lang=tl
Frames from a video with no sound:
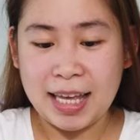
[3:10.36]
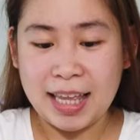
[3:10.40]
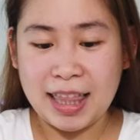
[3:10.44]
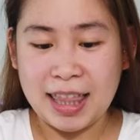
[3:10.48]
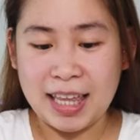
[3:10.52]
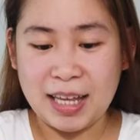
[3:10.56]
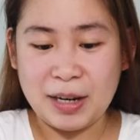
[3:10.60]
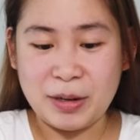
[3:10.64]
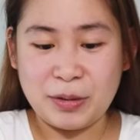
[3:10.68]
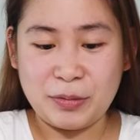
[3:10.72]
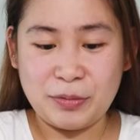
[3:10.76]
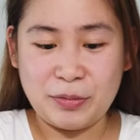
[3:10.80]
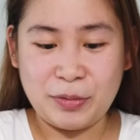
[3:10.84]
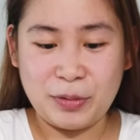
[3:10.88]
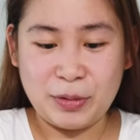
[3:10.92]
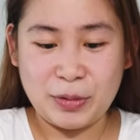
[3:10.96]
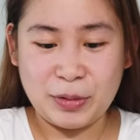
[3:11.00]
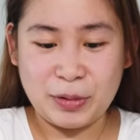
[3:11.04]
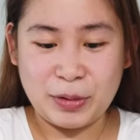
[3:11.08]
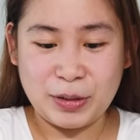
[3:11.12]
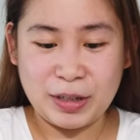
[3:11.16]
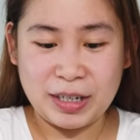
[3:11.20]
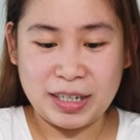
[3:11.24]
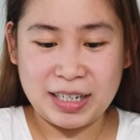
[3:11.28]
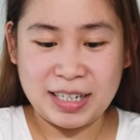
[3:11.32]
And then, of
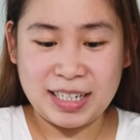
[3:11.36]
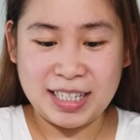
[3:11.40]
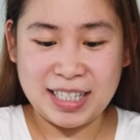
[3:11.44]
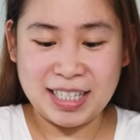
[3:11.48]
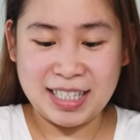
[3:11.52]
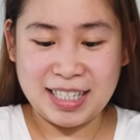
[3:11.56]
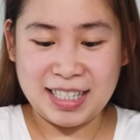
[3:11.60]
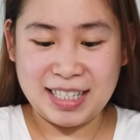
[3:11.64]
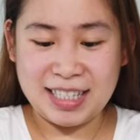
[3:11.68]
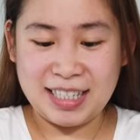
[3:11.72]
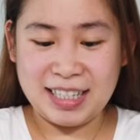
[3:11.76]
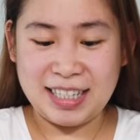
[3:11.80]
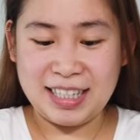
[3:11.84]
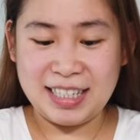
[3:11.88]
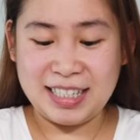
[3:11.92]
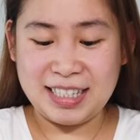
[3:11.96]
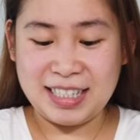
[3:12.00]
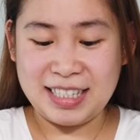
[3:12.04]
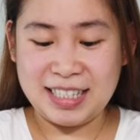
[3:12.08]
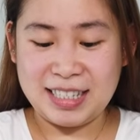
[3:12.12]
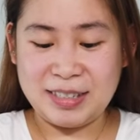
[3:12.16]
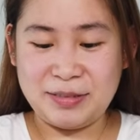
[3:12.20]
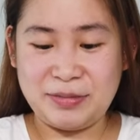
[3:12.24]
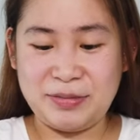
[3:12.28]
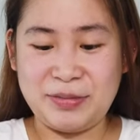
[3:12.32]
course,
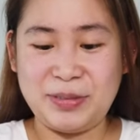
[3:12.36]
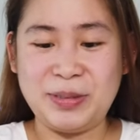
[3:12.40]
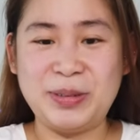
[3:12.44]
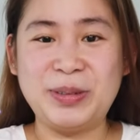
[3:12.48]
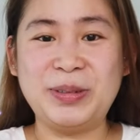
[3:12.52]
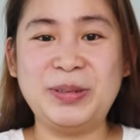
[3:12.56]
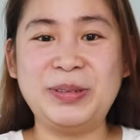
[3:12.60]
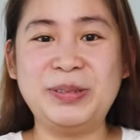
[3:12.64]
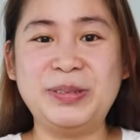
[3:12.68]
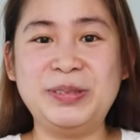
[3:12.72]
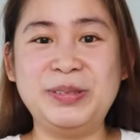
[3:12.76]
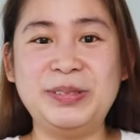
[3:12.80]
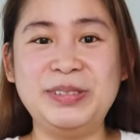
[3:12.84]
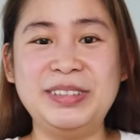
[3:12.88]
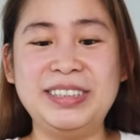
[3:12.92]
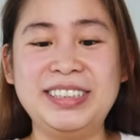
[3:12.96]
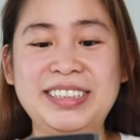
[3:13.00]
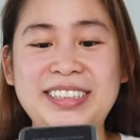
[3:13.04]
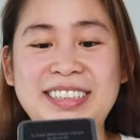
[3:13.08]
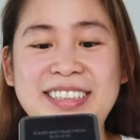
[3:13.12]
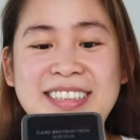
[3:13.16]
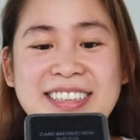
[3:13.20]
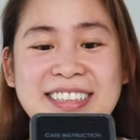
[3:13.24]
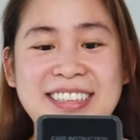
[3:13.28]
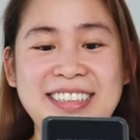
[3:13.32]
this is the
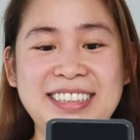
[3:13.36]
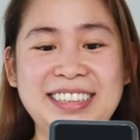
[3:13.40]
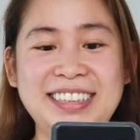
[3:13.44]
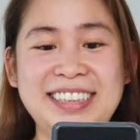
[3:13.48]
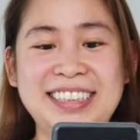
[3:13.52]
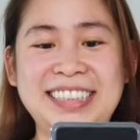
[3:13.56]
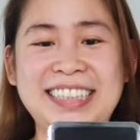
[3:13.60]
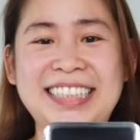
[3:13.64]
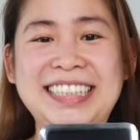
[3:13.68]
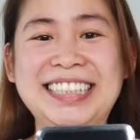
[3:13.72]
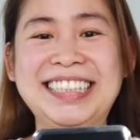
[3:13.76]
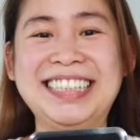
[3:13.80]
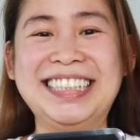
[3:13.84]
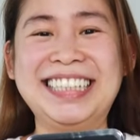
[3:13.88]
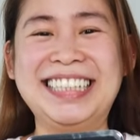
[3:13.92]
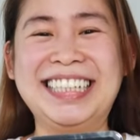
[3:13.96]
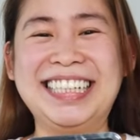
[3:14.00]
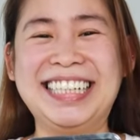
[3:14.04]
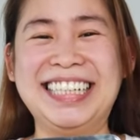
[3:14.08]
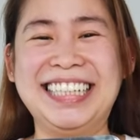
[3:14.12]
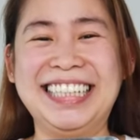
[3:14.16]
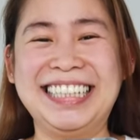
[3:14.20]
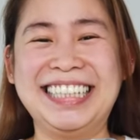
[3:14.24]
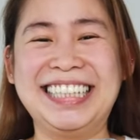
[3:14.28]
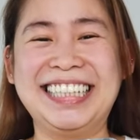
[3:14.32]
phone.
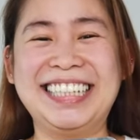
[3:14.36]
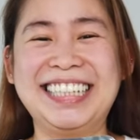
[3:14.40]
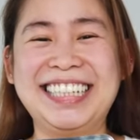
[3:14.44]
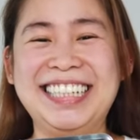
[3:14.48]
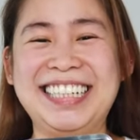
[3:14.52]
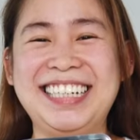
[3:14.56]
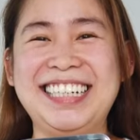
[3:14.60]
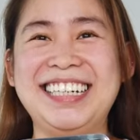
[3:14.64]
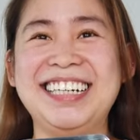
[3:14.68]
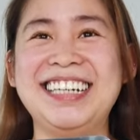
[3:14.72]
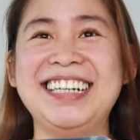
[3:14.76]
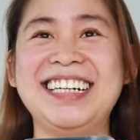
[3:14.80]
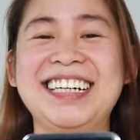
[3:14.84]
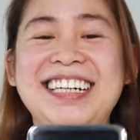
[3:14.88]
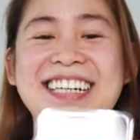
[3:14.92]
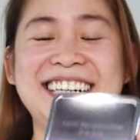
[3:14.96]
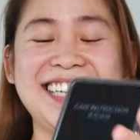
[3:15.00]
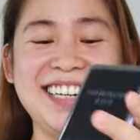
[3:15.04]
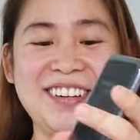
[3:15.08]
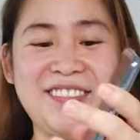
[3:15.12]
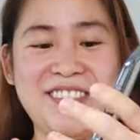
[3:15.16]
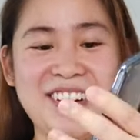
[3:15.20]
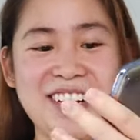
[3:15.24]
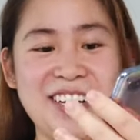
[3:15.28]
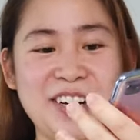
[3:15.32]
Ganda-ganda niya.
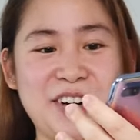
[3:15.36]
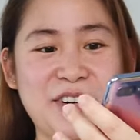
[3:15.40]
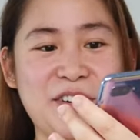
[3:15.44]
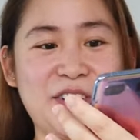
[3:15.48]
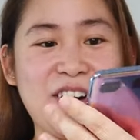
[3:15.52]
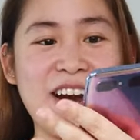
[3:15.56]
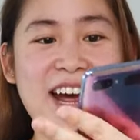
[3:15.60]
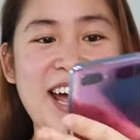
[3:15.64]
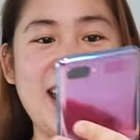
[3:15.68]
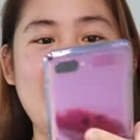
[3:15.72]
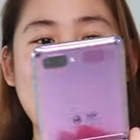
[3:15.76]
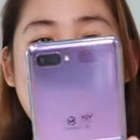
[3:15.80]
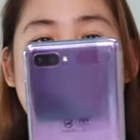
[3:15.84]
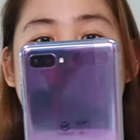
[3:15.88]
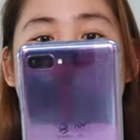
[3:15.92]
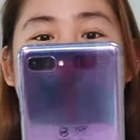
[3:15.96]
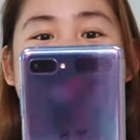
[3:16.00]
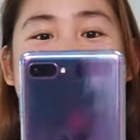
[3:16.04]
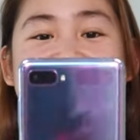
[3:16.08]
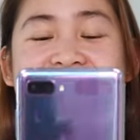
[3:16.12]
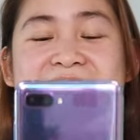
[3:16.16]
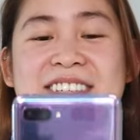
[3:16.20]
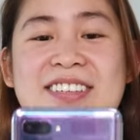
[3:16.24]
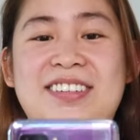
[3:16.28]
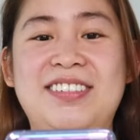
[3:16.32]
I wanna
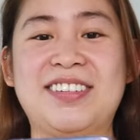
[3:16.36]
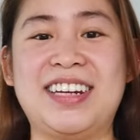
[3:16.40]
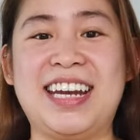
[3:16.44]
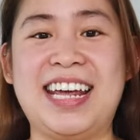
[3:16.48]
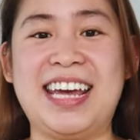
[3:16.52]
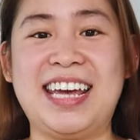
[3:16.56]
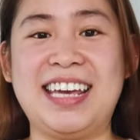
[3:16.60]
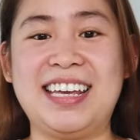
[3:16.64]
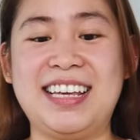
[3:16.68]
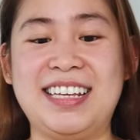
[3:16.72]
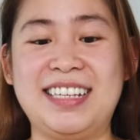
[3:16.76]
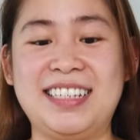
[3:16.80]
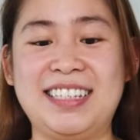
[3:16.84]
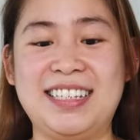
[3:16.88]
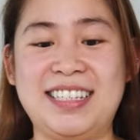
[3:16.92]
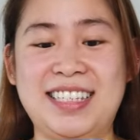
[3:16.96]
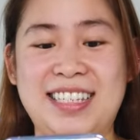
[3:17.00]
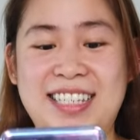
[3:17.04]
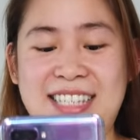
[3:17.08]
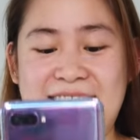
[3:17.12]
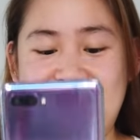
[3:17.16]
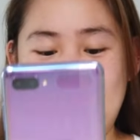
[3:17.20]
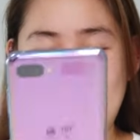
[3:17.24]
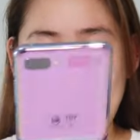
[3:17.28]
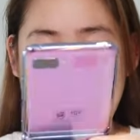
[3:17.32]
cry. It's so
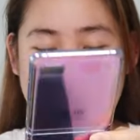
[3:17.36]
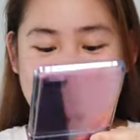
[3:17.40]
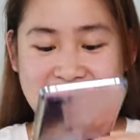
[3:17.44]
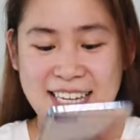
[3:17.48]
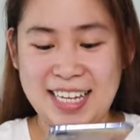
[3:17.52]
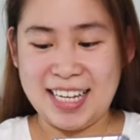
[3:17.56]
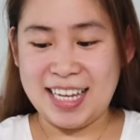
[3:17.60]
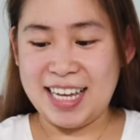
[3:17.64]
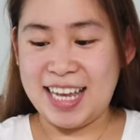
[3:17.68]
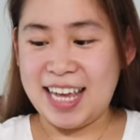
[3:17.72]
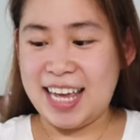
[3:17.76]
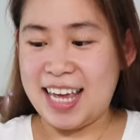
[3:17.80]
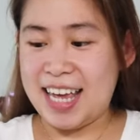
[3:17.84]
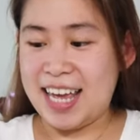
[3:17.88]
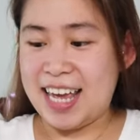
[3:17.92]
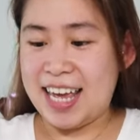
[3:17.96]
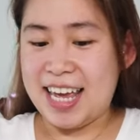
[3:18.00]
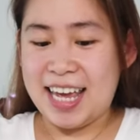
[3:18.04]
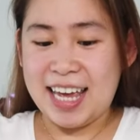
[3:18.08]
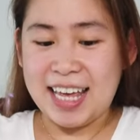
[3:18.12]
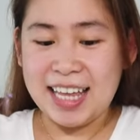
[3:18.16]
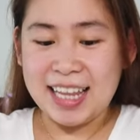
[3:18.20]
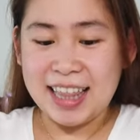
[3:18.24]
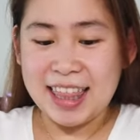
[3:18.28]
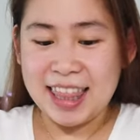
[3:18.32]
nice.
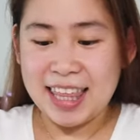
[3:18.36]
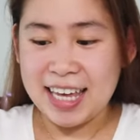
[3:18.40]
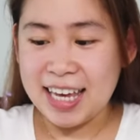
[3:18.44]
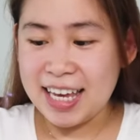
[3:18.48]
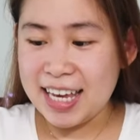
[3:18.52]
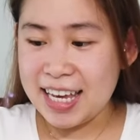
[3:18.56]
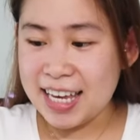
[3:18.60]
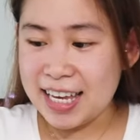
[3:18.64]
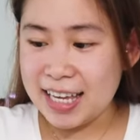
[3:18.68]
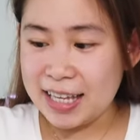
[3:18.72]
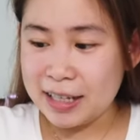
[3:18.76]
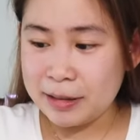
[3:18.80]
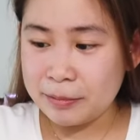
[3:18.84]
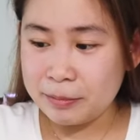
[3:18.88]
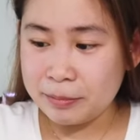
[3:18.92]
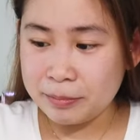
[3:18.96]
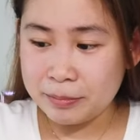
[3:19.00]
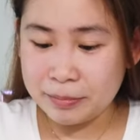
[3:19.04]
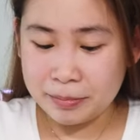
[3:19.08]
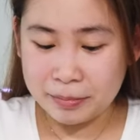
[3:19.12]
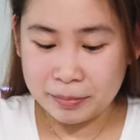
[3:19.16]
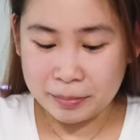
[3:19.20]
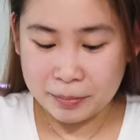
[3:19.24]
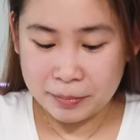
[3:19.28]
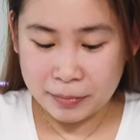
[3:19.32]
And
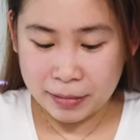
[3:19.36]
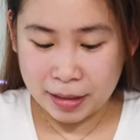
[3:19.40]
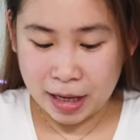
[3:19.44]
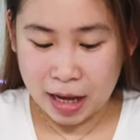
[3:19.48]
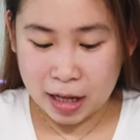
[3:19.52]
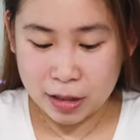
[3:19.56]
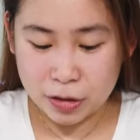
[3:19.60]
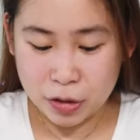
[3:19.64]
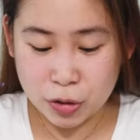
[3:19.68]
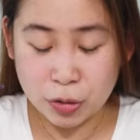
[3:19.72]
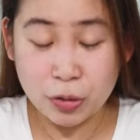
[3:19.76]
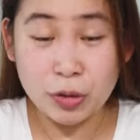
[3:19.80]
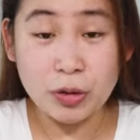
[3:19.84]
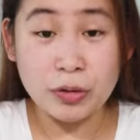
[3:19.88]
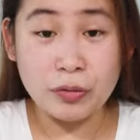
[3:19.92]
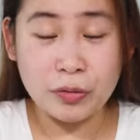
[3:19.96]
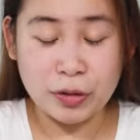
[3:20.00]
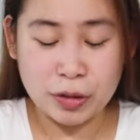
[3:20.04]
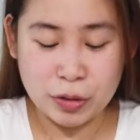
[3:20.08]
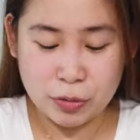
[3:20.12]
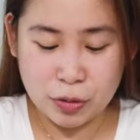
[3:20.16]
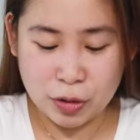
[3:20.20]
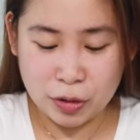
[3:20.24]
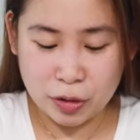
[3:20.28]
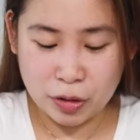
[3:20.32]
then, I'll show you
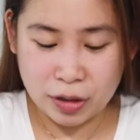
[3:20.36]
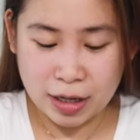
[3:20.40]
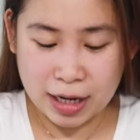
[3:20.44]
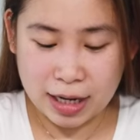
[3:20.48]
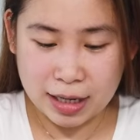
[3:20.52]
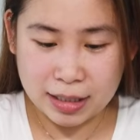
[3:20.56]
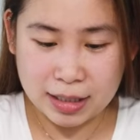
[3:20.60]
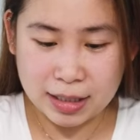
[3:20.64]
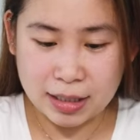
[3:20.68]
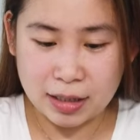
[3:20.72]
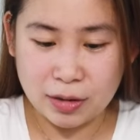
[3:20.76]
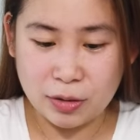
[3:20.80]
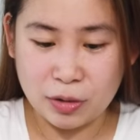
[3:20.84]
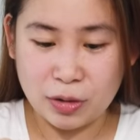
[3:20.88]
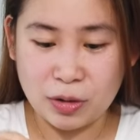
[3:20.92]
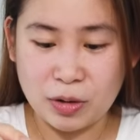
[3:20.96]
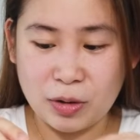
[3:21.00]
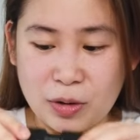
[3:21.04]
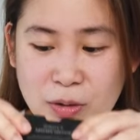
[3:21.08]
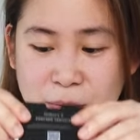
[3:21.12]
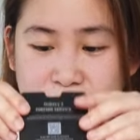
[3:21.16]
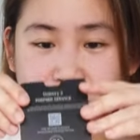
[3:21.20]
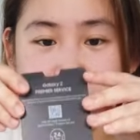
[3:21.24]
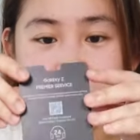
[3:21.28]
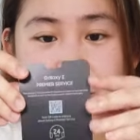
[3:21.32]
first kung ano yung nasa
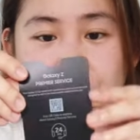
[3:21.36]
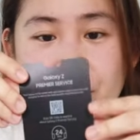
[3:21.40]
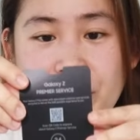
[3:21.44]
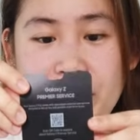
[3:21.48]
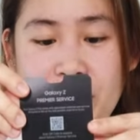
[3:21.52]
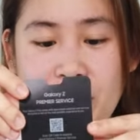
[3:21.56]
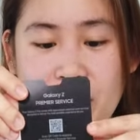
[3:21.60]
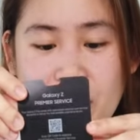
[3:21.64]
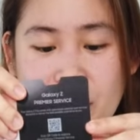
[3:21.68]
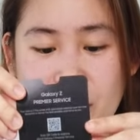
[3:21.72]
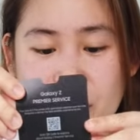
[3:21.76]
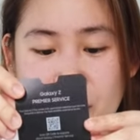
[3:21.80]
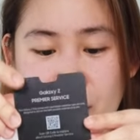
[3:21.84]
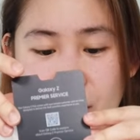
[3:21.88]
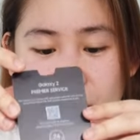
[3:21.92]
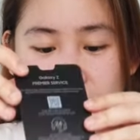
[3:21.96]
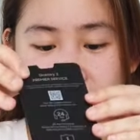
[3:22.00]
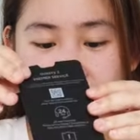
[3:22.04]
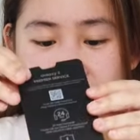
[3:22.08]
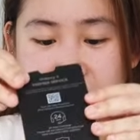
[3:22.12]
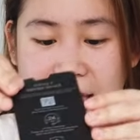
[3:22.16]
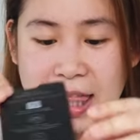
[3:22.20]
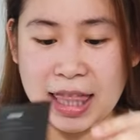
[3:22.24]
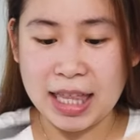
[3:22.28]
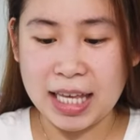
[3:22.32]
loob. Another
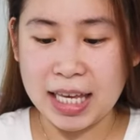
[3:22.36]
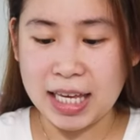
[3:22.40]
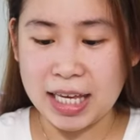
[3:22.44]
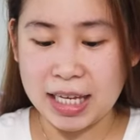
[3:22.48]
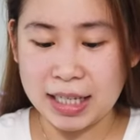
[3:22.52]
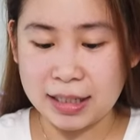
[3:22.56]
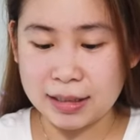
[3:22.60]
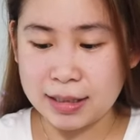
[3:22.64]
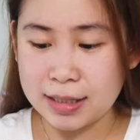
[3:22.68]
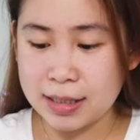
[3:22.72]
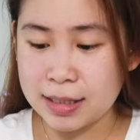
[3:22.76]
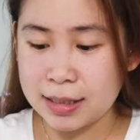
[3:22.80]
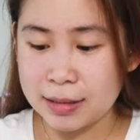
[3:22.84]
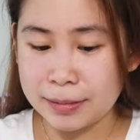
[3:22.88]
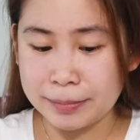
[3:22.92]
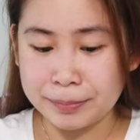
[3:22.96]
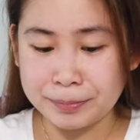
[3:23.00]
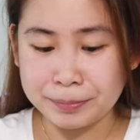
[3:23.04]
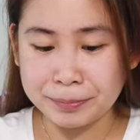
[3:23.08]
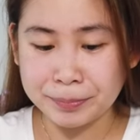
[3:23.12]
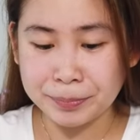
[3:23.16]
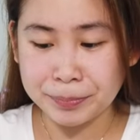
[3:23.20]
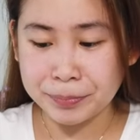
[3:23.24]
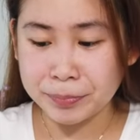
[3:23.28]
like this.